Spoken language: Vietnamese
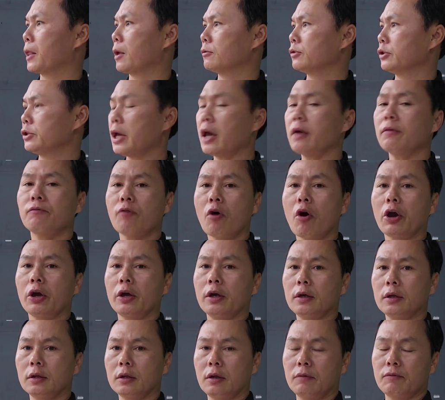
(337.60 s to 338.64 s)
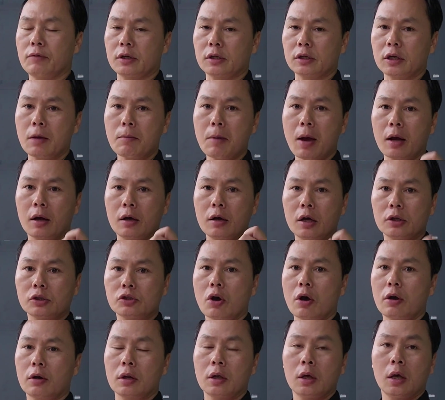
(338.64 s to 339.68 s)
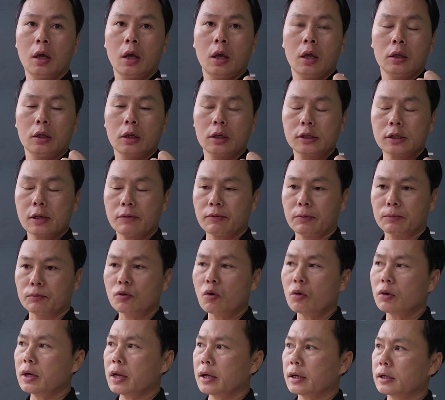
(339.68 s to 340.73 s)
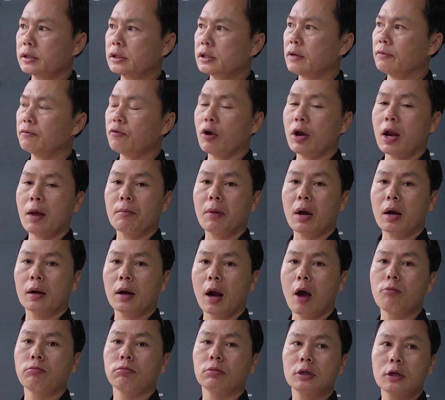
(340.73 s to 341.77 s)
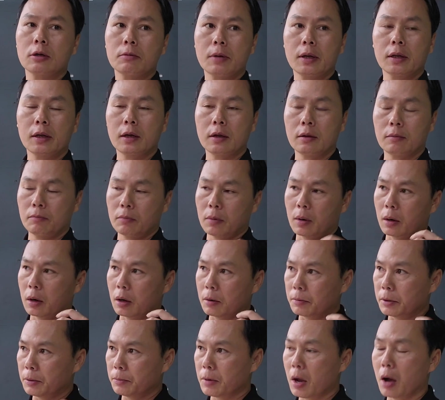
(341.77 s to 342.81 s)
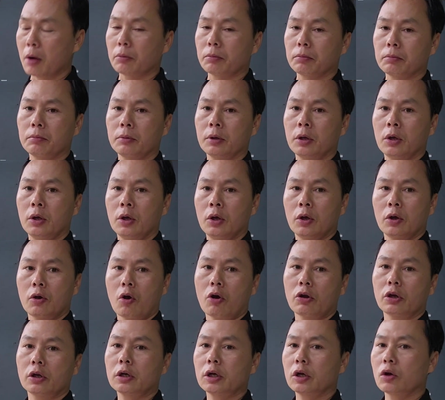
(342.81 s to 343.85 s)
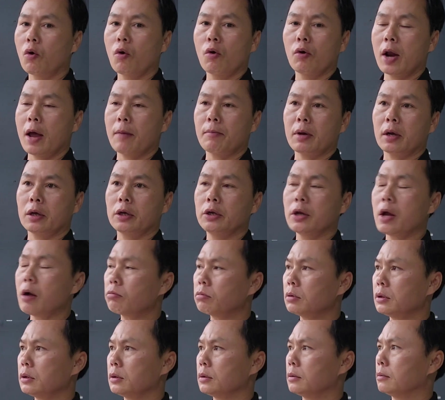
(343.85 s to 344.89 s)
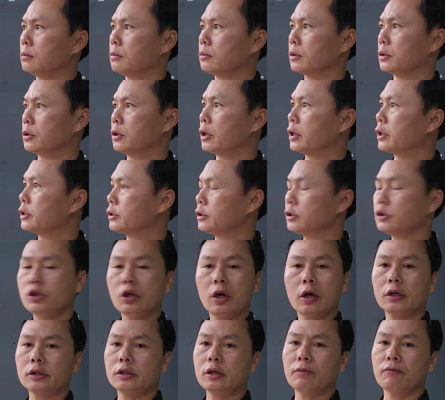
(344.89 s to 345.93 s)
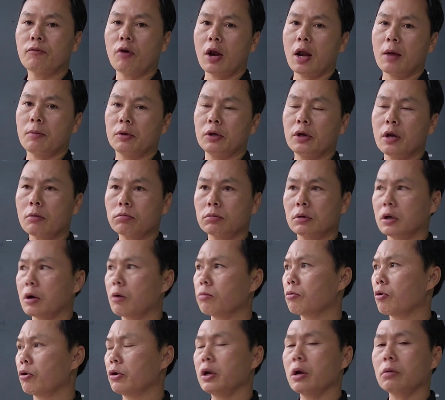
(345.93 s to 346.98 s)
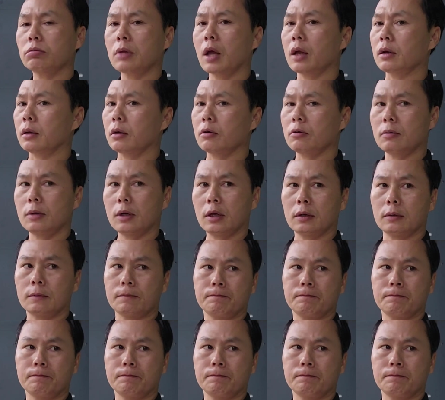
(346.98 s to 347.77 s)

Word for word: uh, sen vòi thì phải các bạn lựa chọn những sản phẩm tốt là cái sen vòi làm bằng đồng nhé các bạn nhé bằng hợp kim đồng còn những cái đồ làm bằng inox cái, riêng cái sen vòi làm bằng inox thì không có inox thật đâu ạ.